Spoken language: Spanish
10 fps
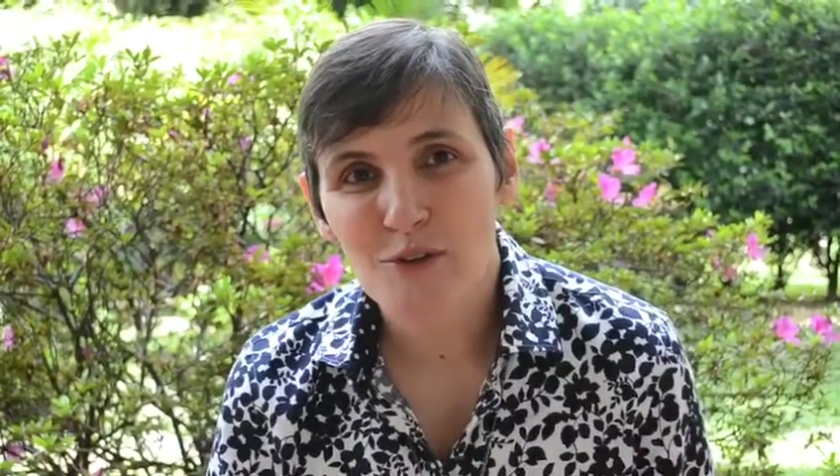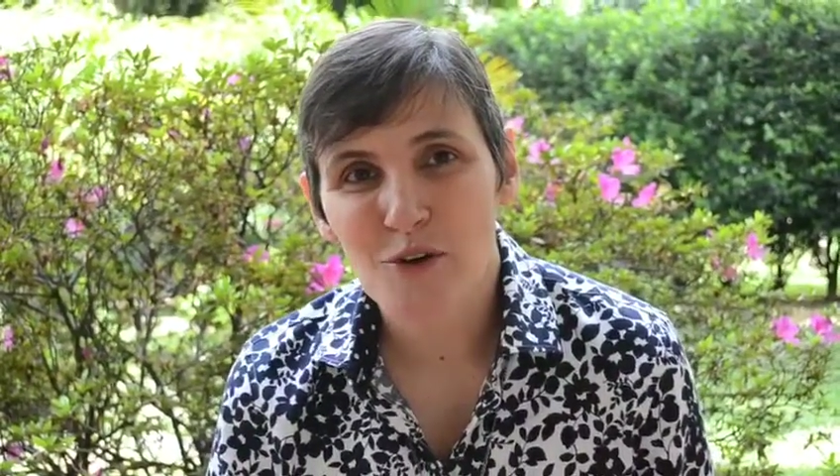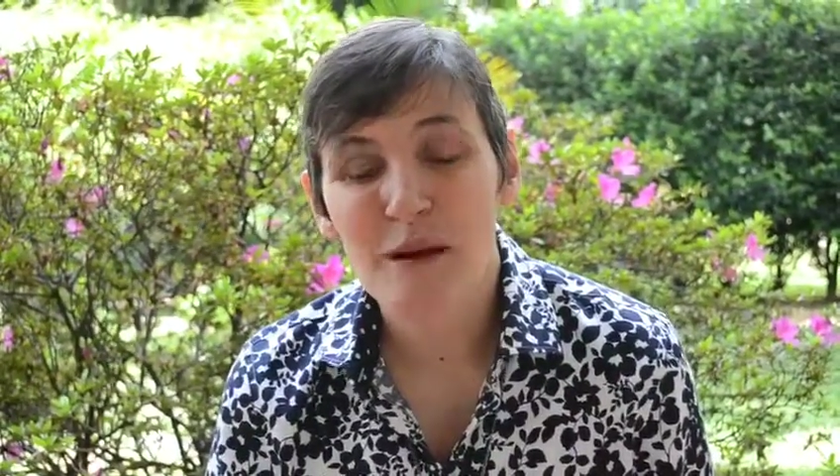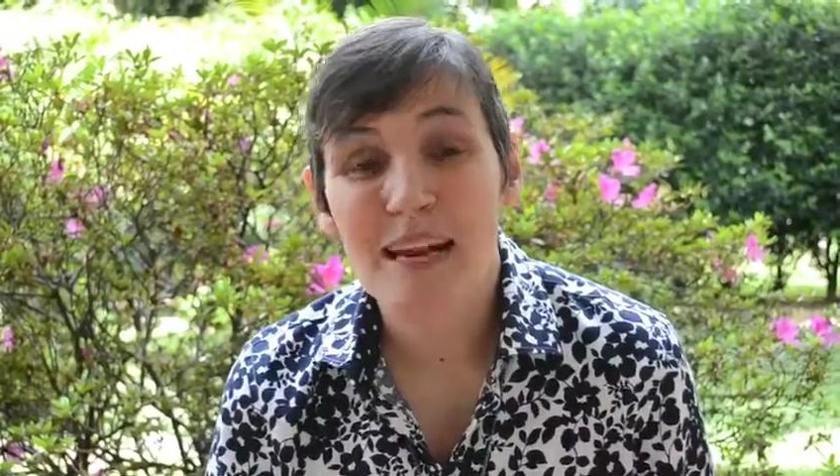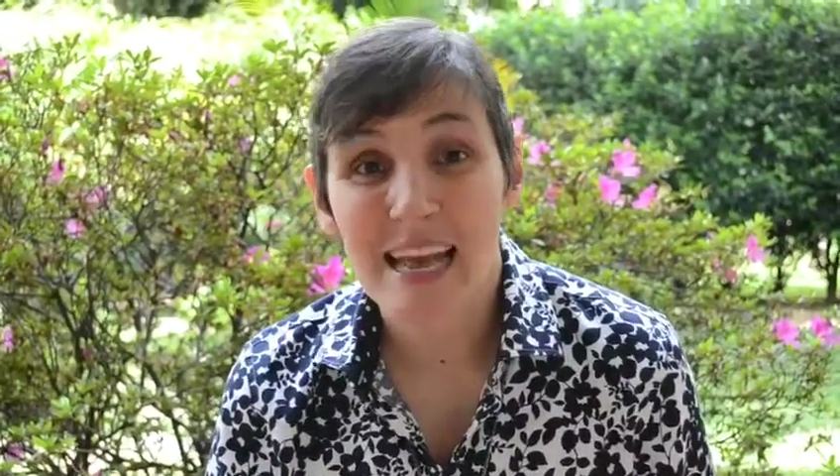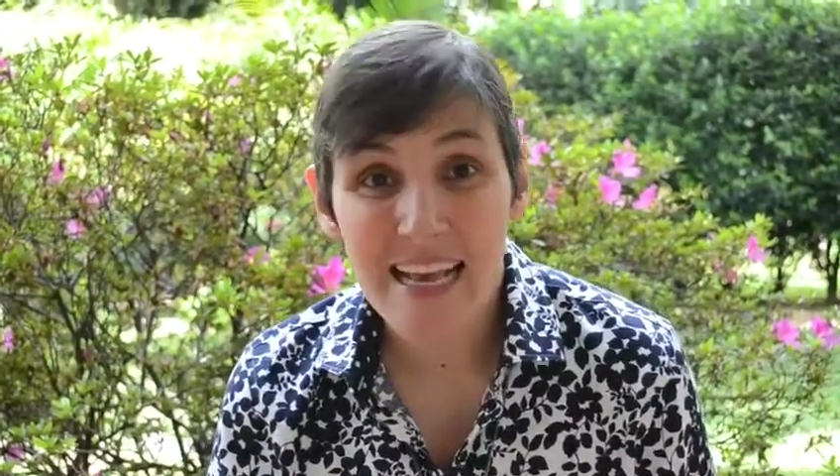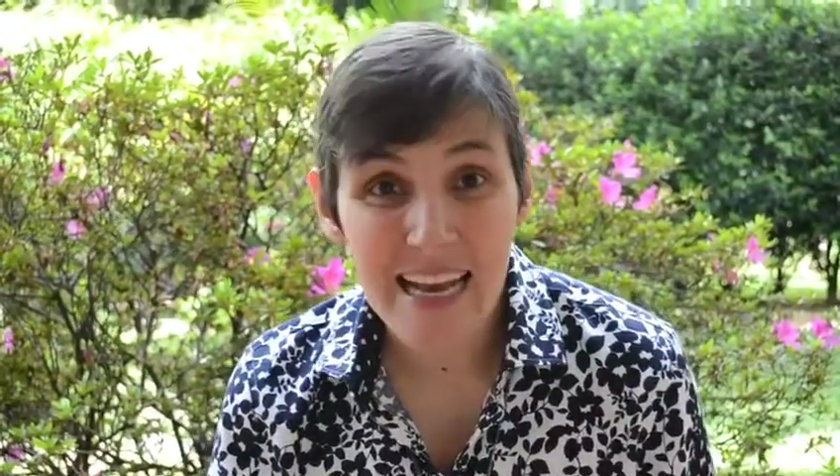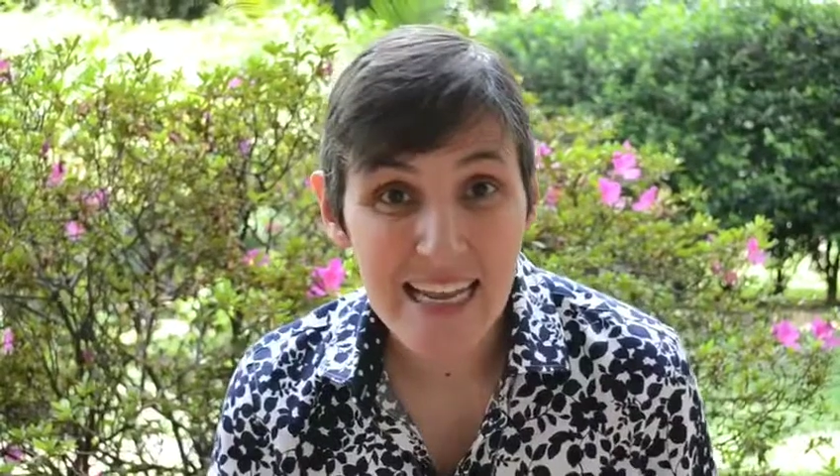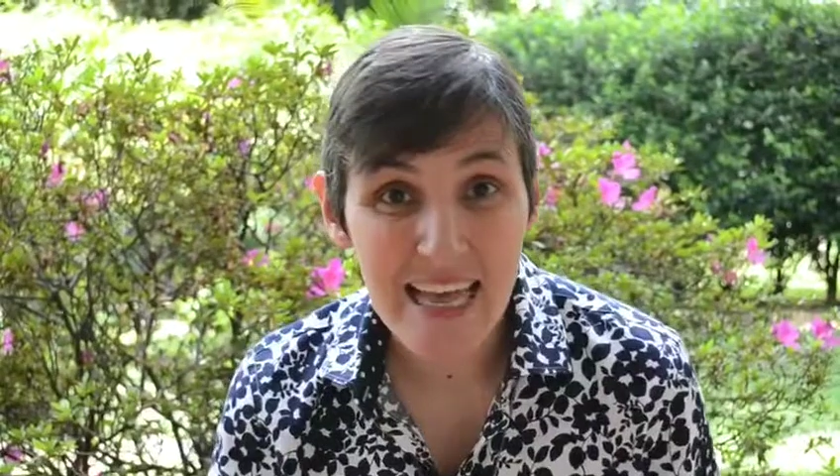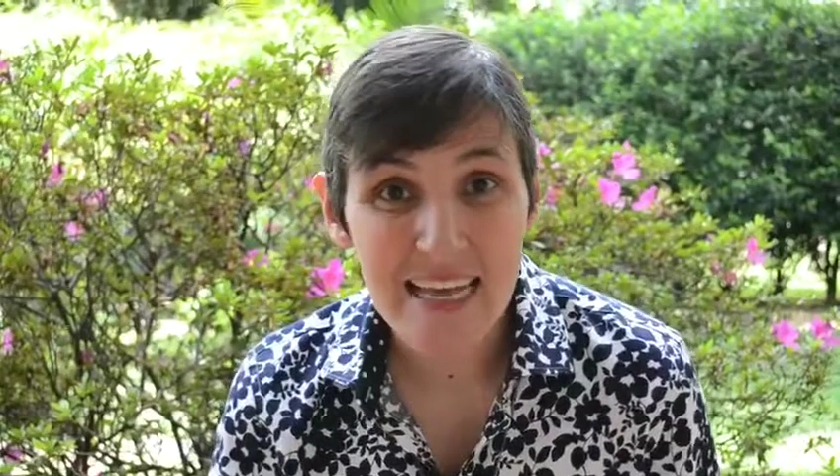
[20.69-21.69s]
con más
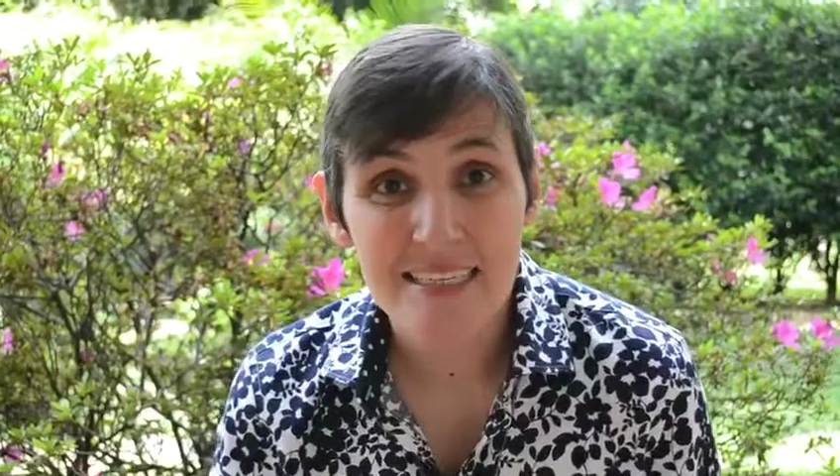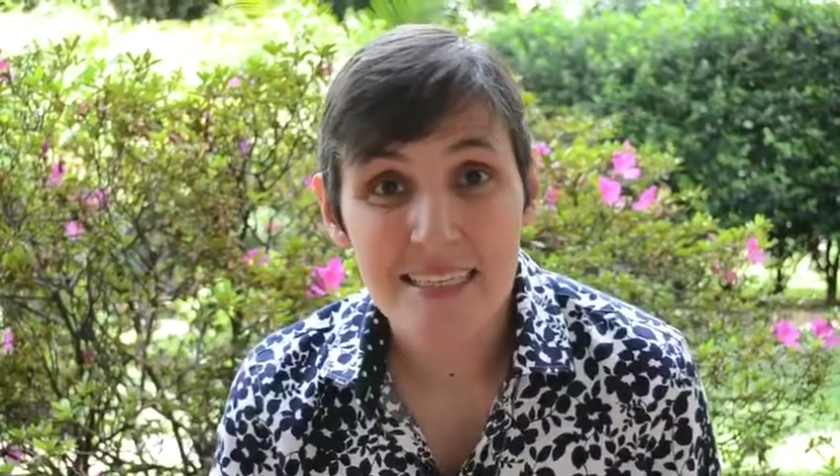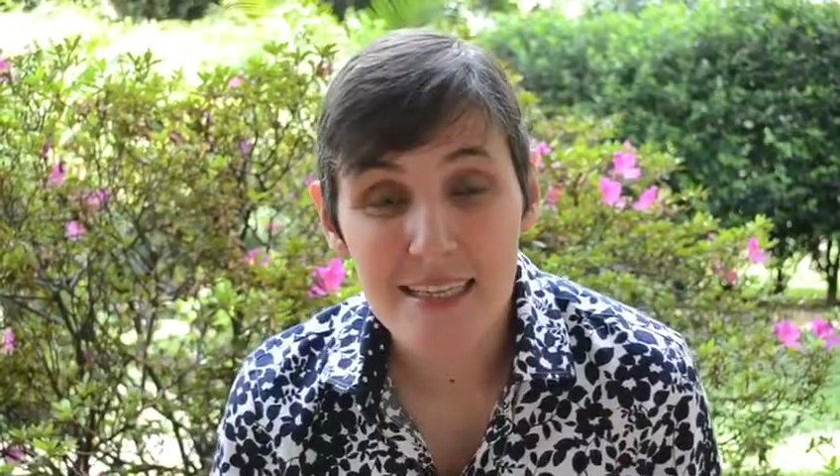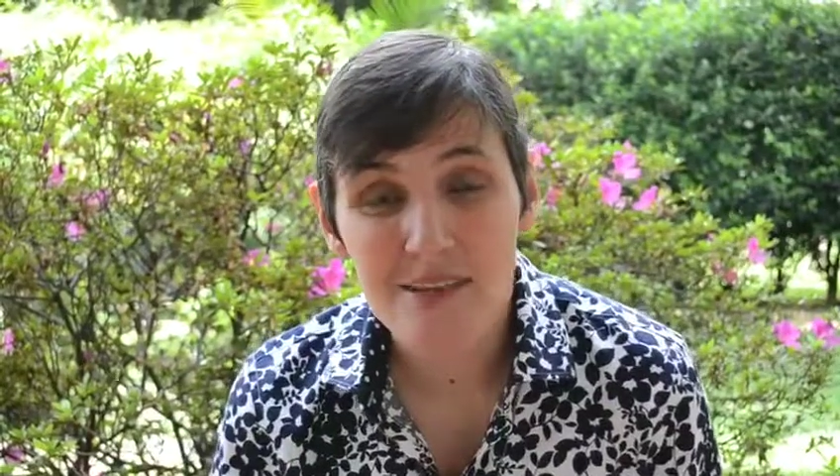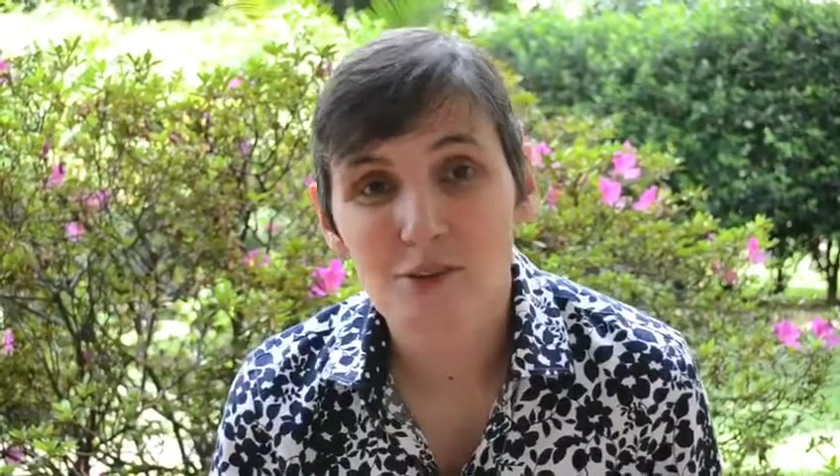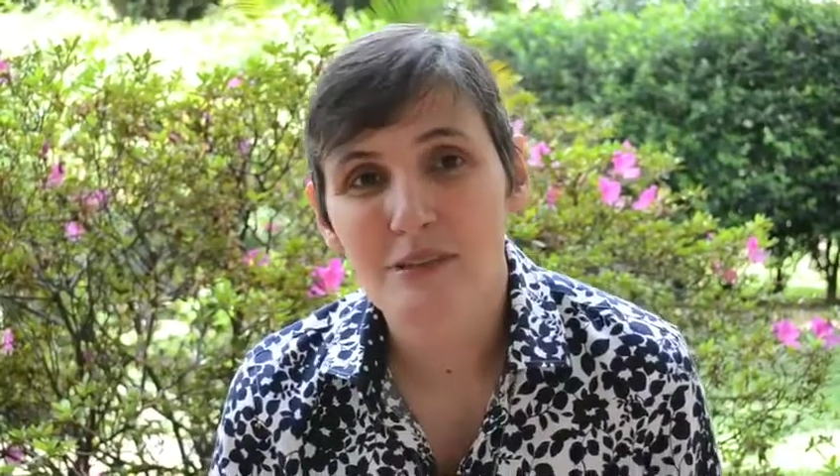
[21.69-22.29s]
radicalidad y sentido